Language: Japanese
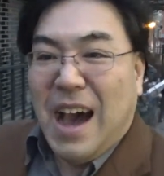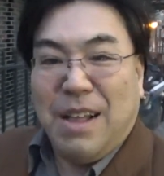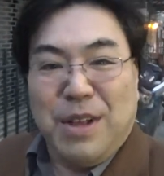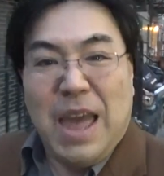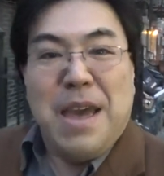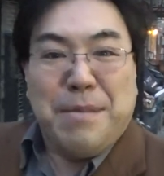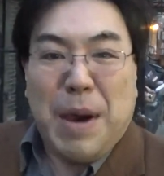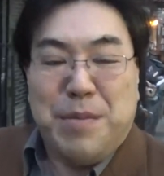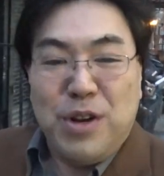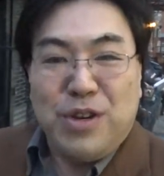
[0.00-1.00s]
あのねま
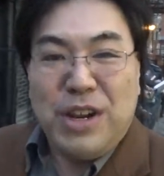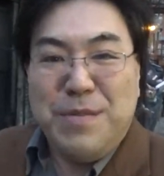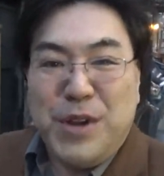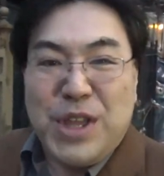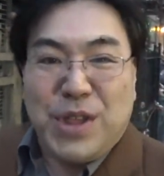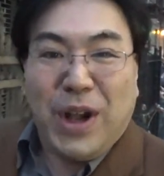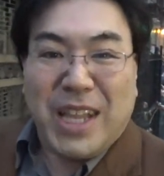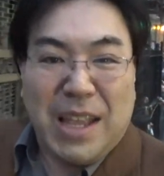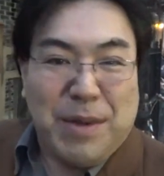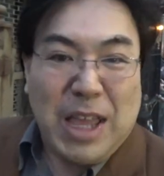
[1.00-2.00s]
あ、ブルックリンブリッジの
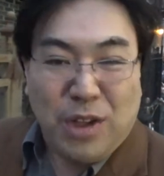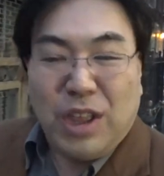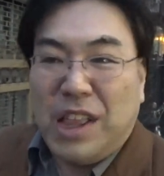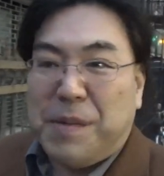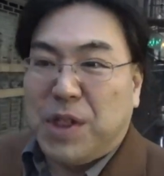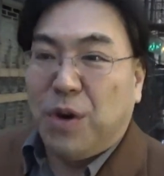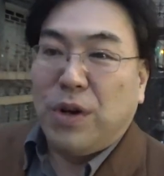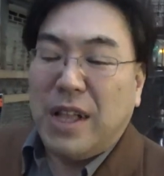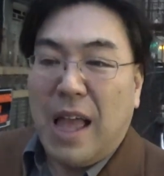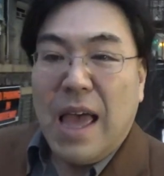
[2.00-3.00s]
辺りまでちょっと行ってみましょ
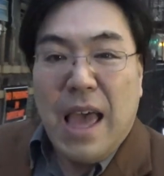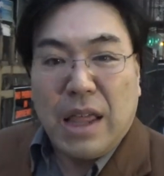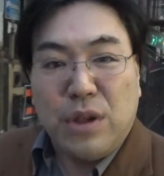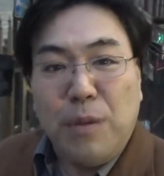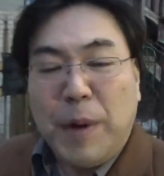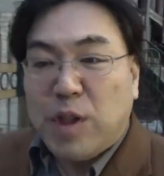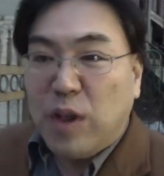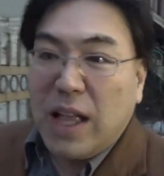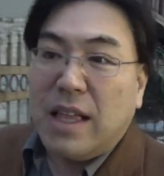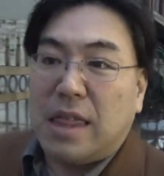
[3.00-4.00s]
うでねその場所
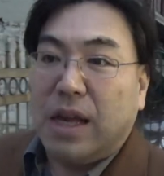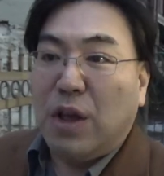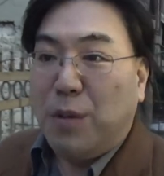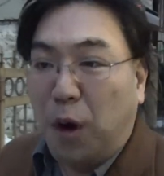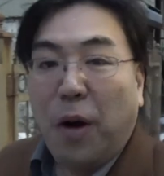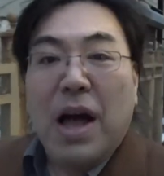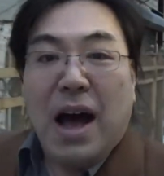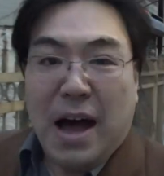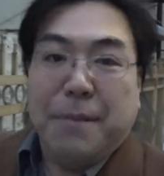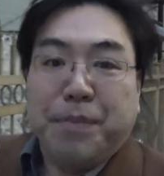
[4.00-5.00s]
なんですけれども
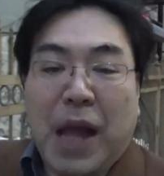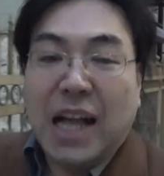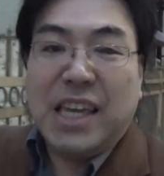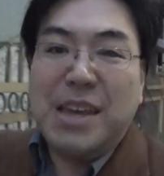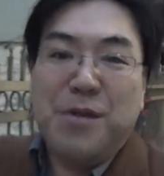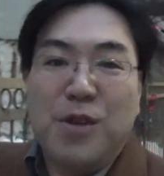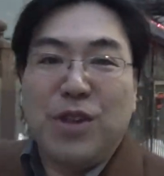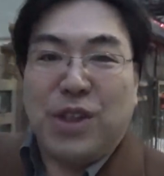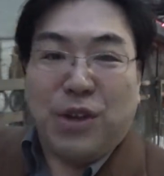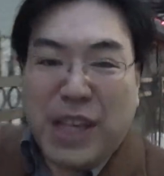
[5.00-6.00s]
はいアキーム
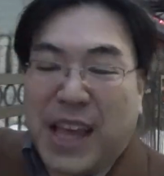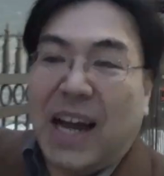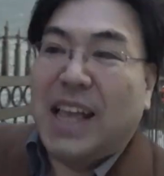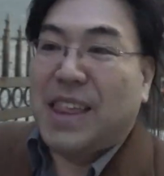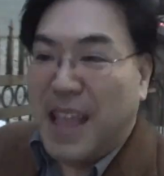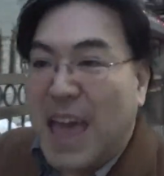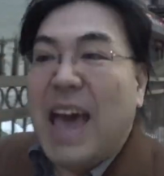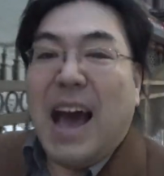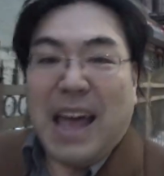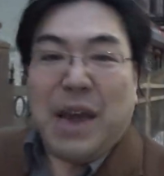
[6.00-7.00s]
王子とリサがですね
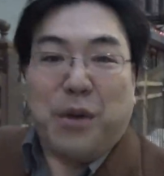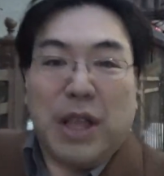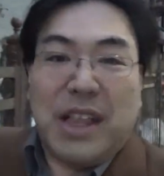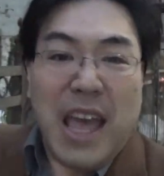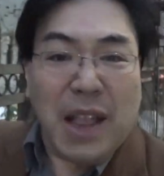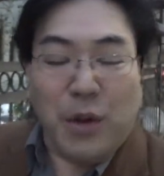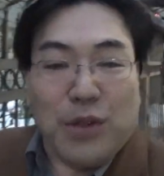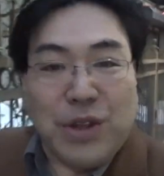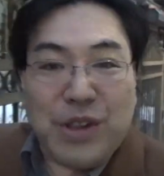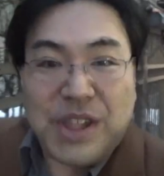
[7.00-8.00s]
はいこうねデート
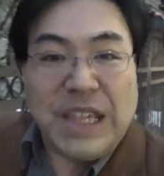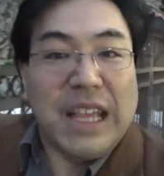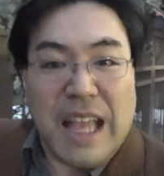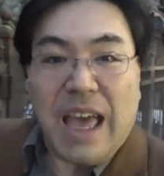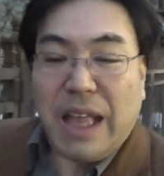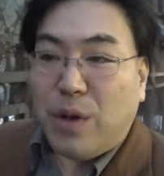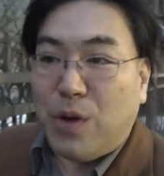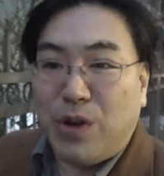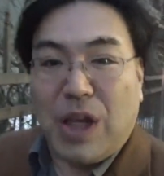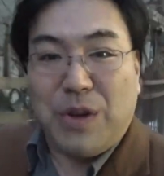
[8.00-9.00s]
をするシーンでね
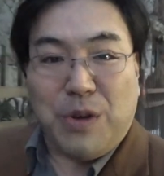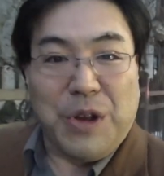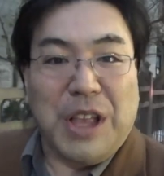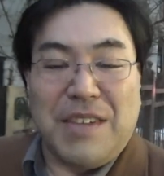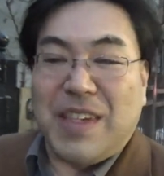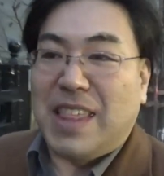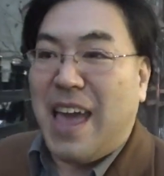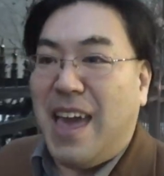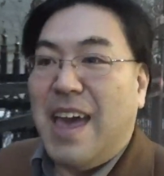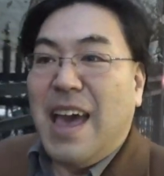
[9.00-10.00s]
登場したところになります
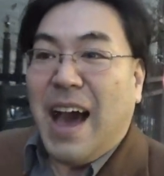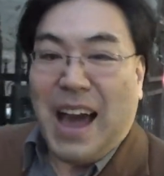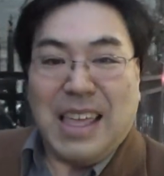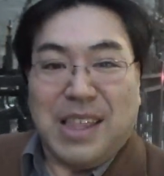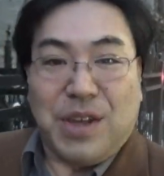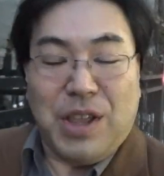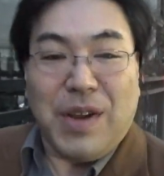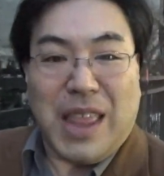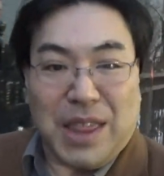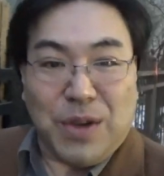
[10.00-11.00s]
ねはいそれで
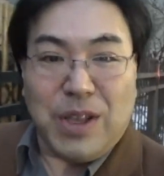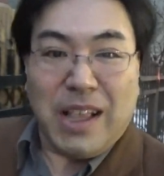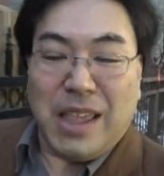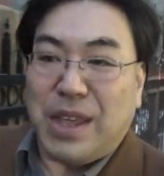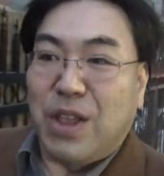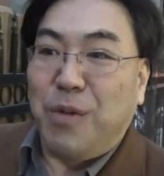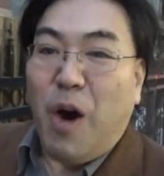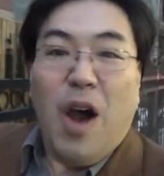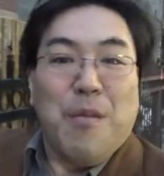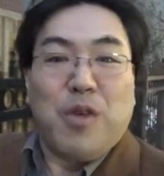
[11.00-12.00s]
は早速なんですけれど
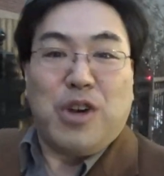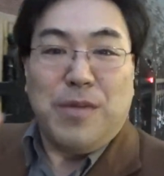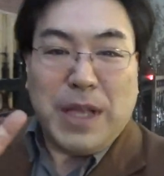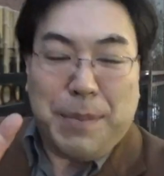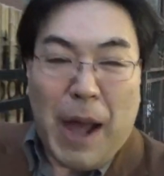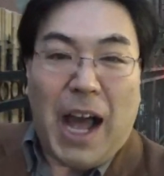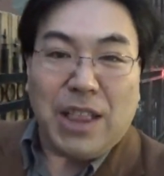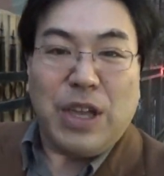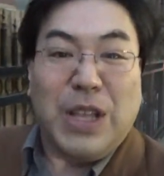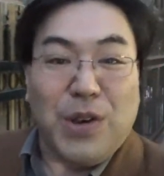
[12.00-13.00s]
ももう車で
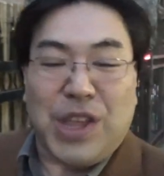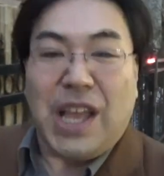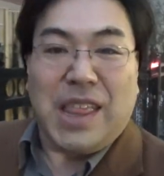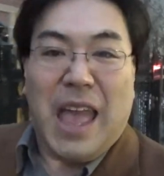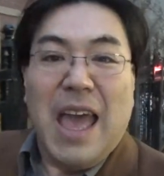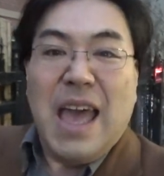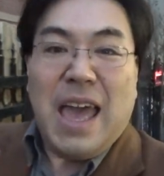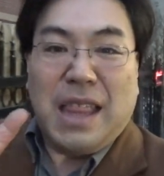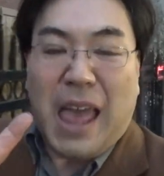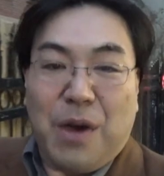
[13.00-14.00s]
バーっと移動してです
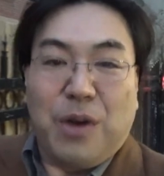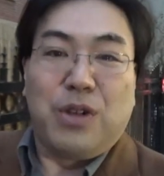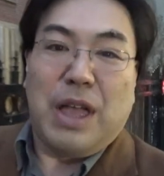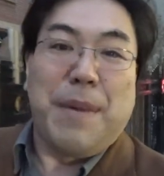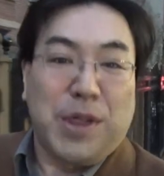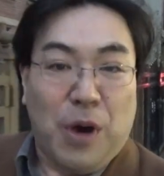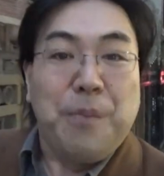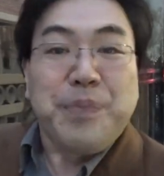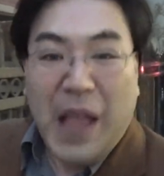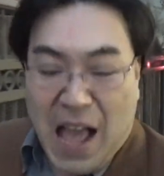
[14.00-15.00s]
ね後のね場所
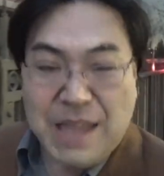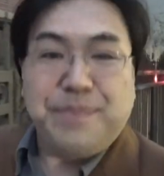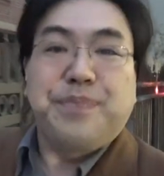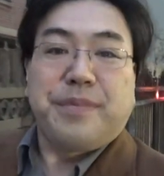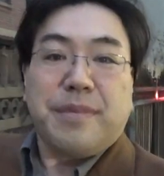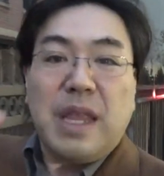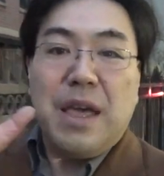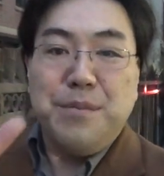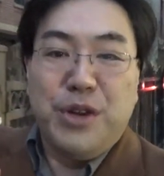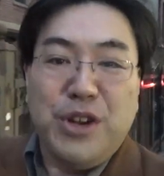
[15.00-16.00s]
はい
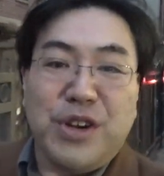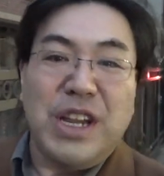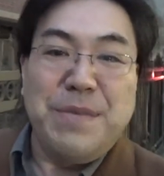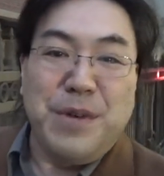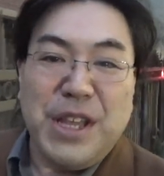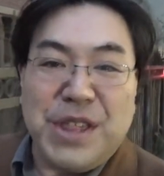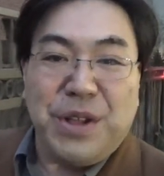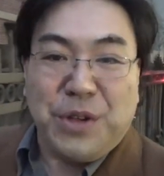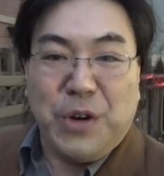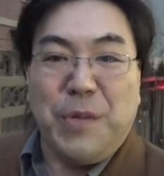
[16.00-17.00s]
ブルックリンブリッジ
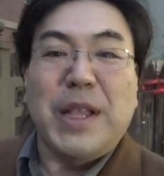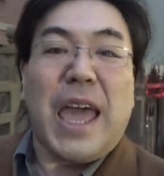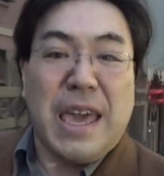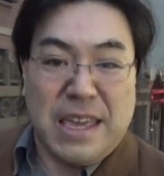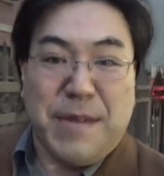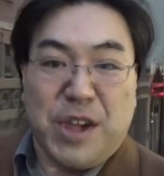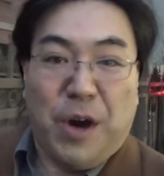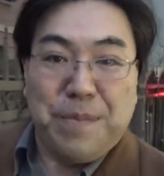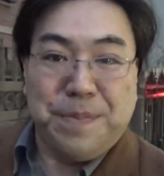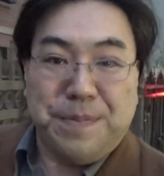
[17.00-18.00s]
のところまで行きま
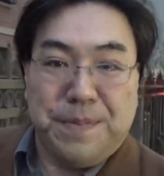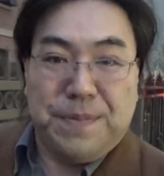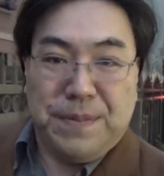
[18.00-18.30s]
しょう